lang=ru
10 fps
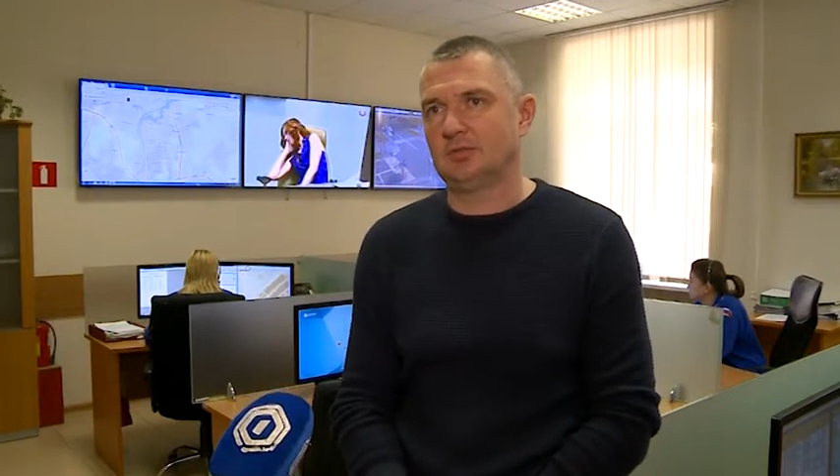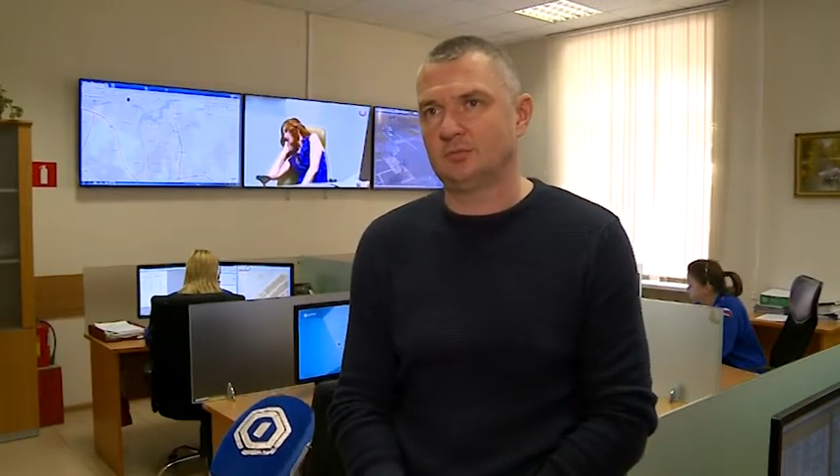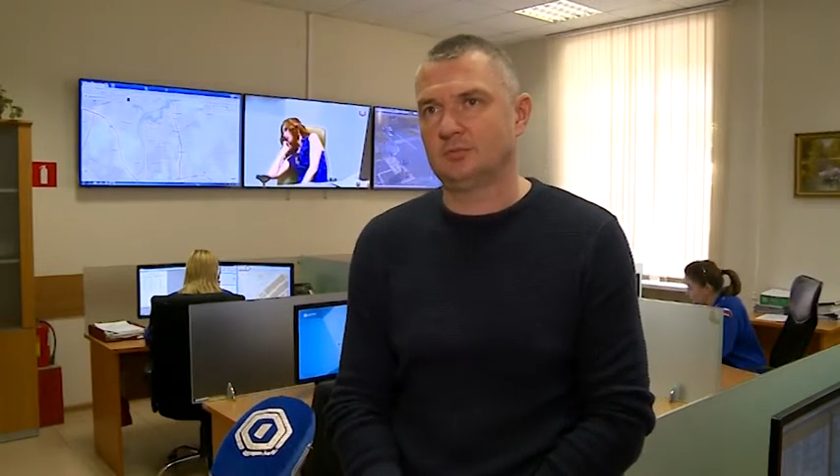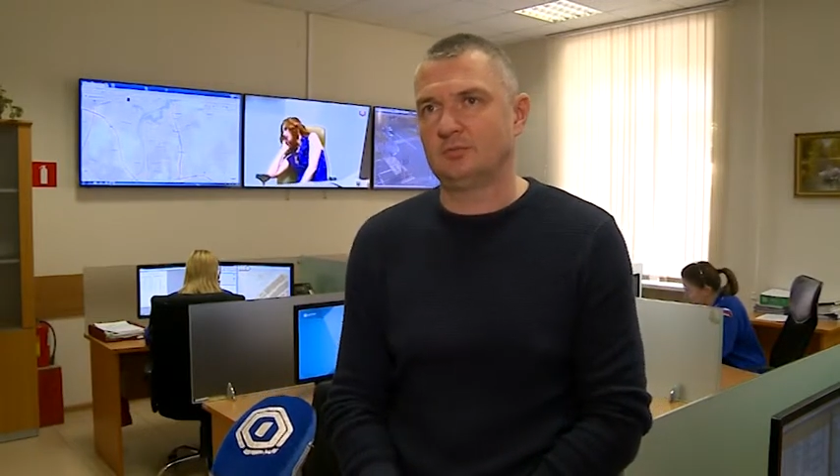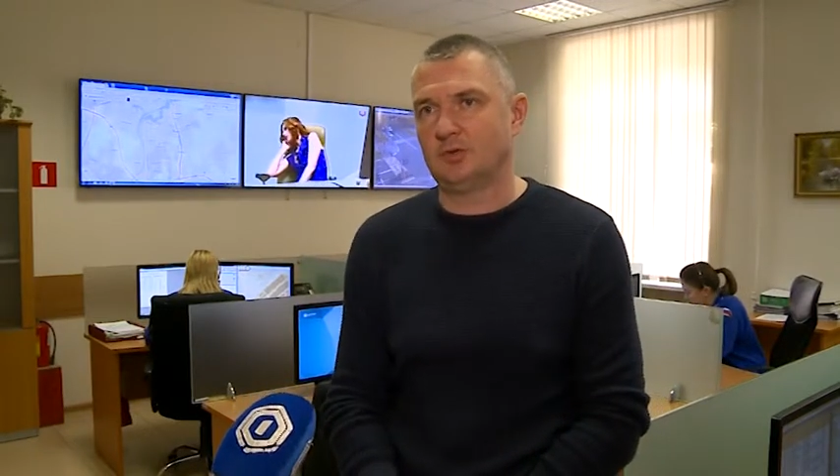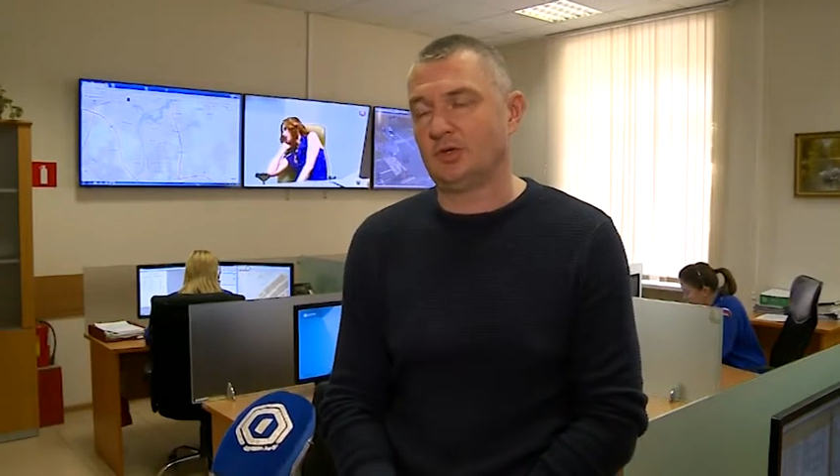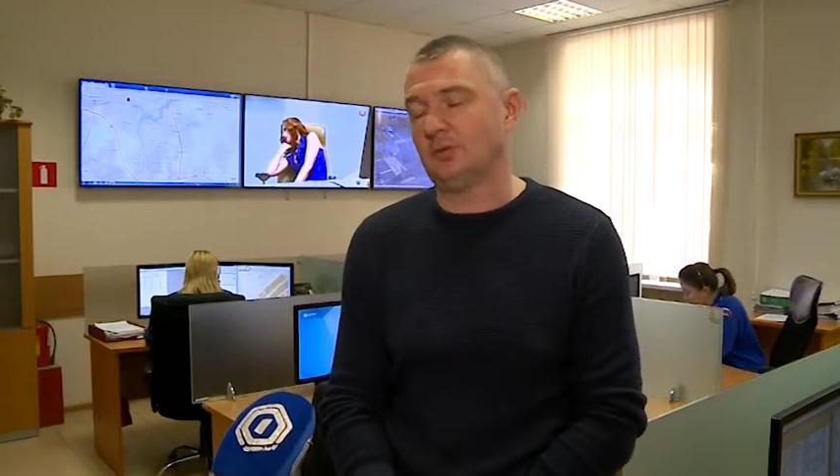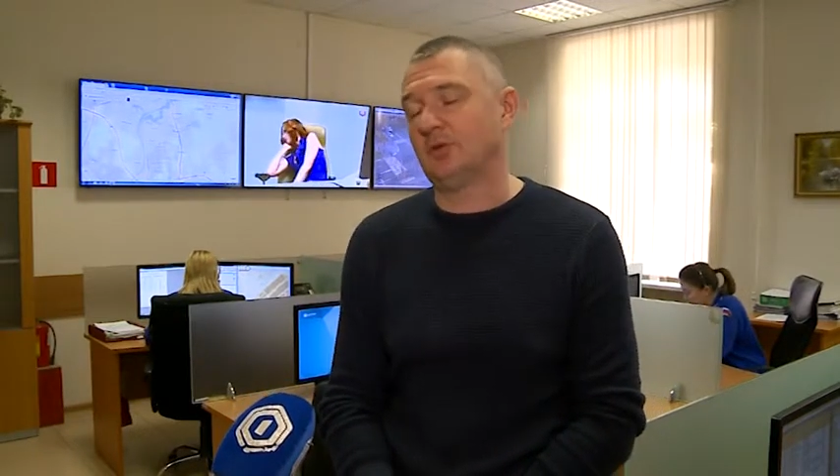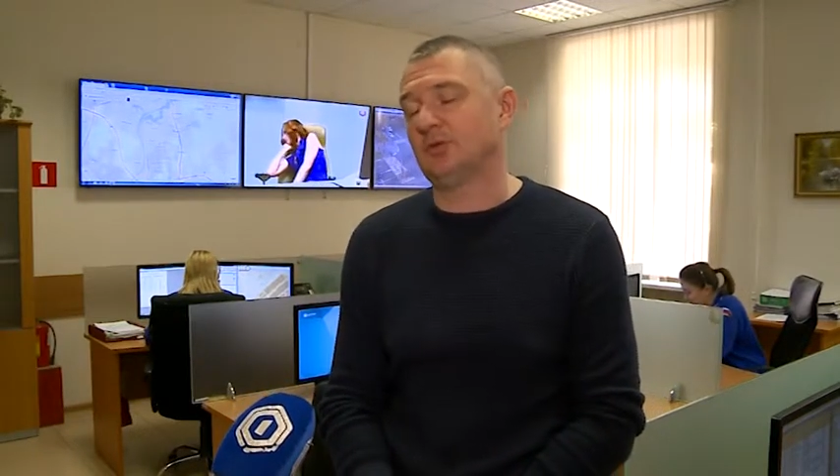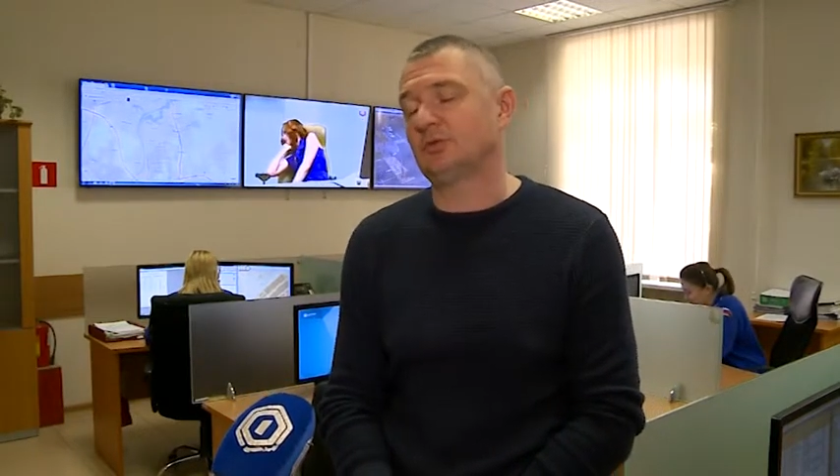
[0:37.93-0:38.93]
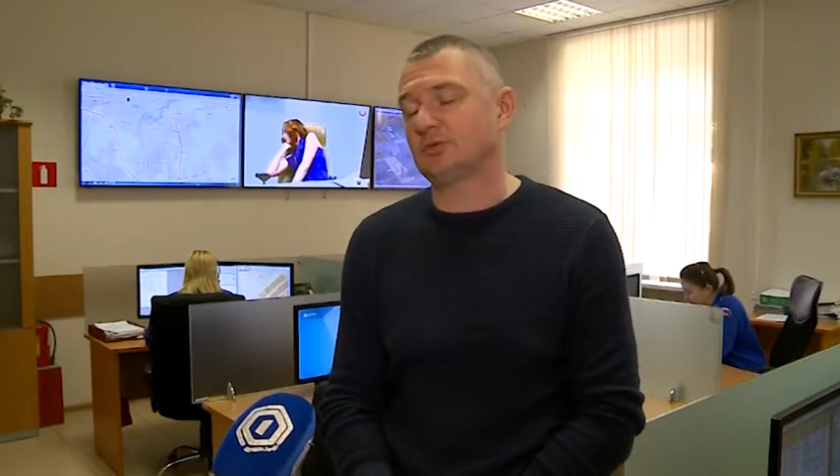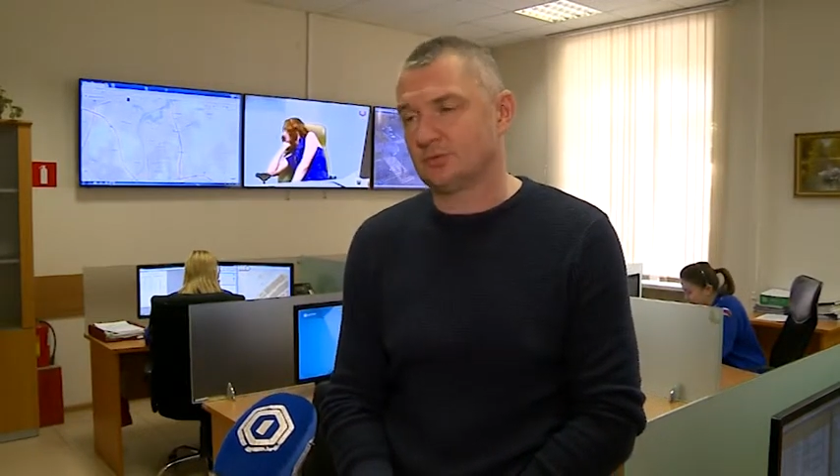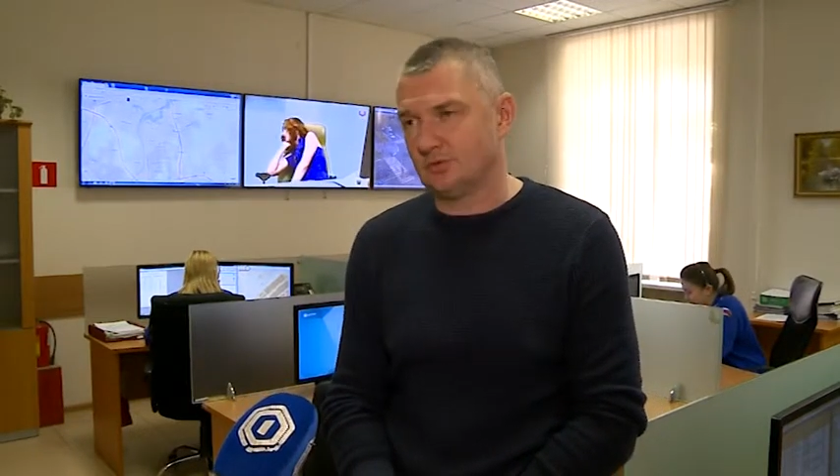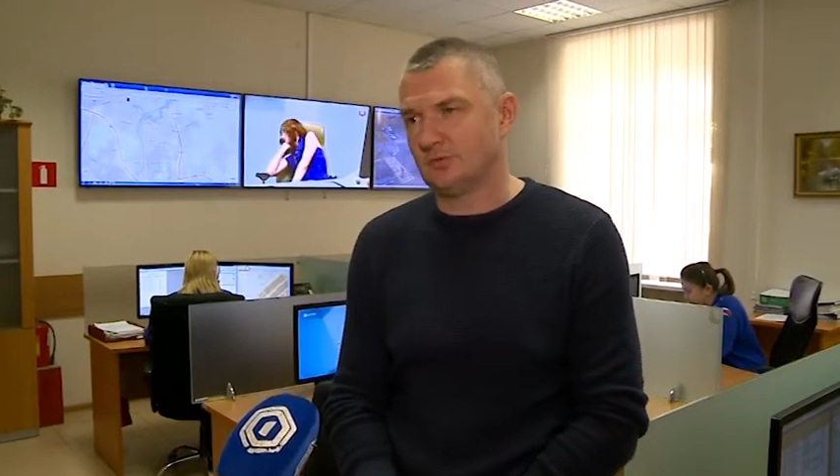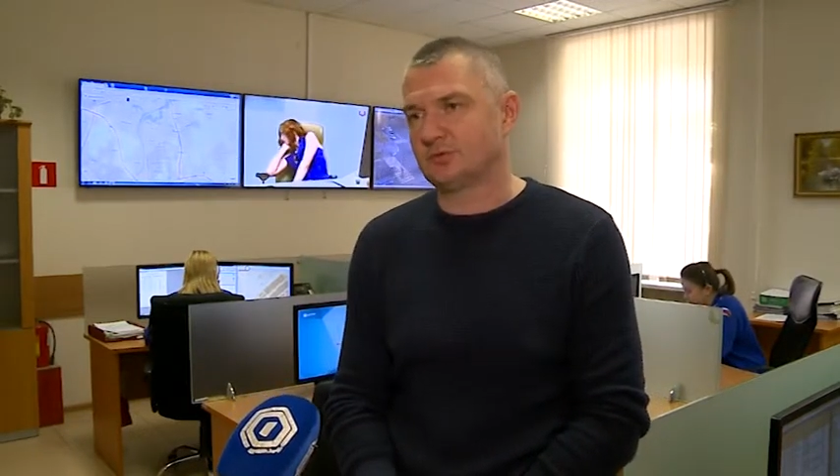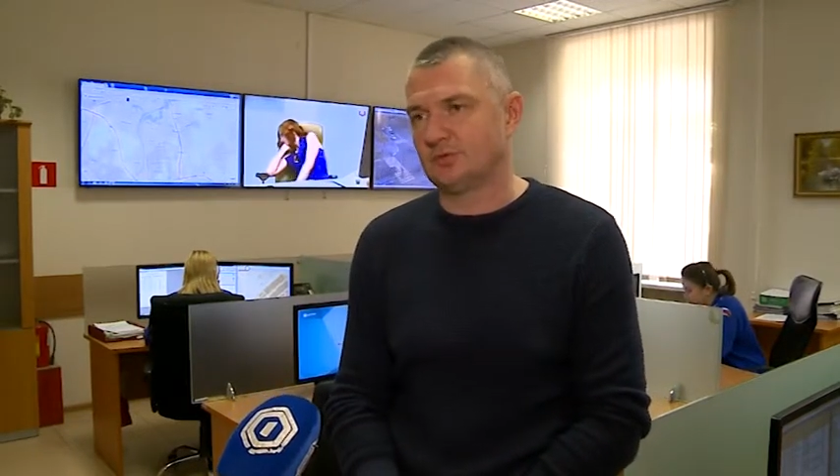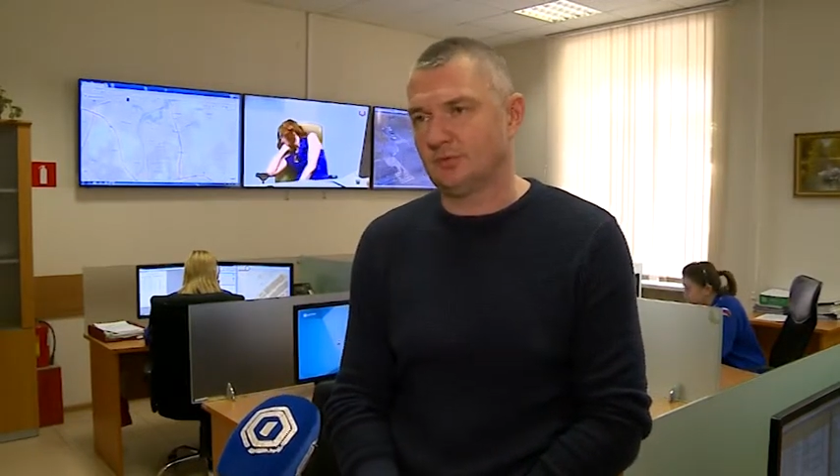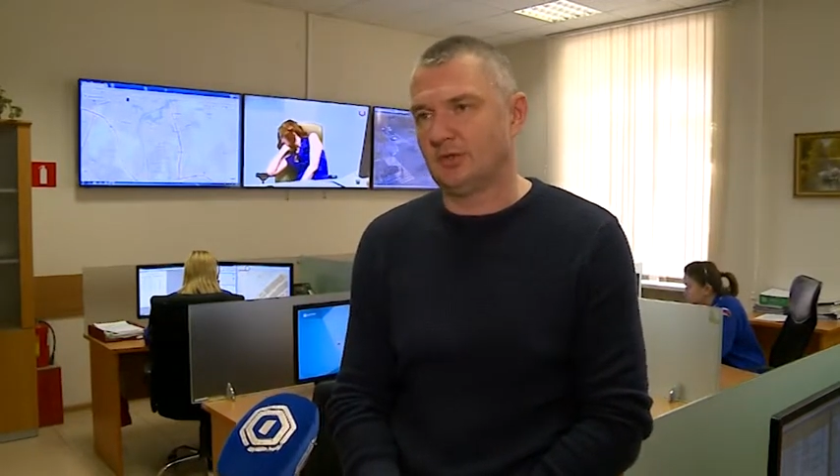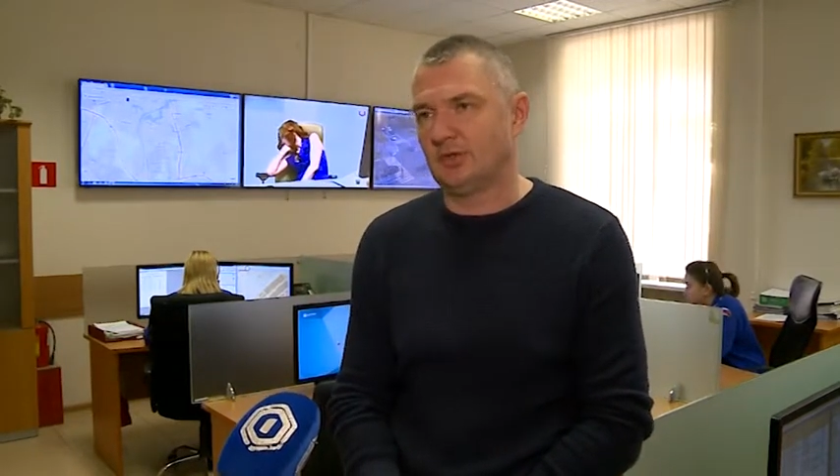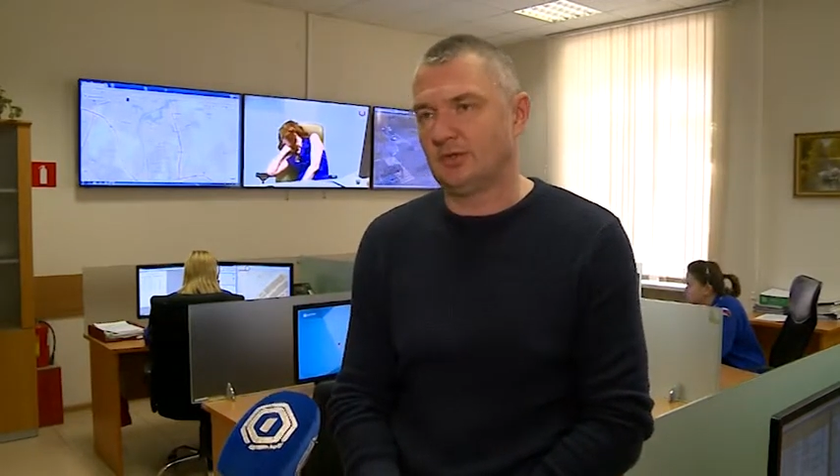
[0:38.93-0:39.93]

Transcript: и по отоплению тоже туда поступали.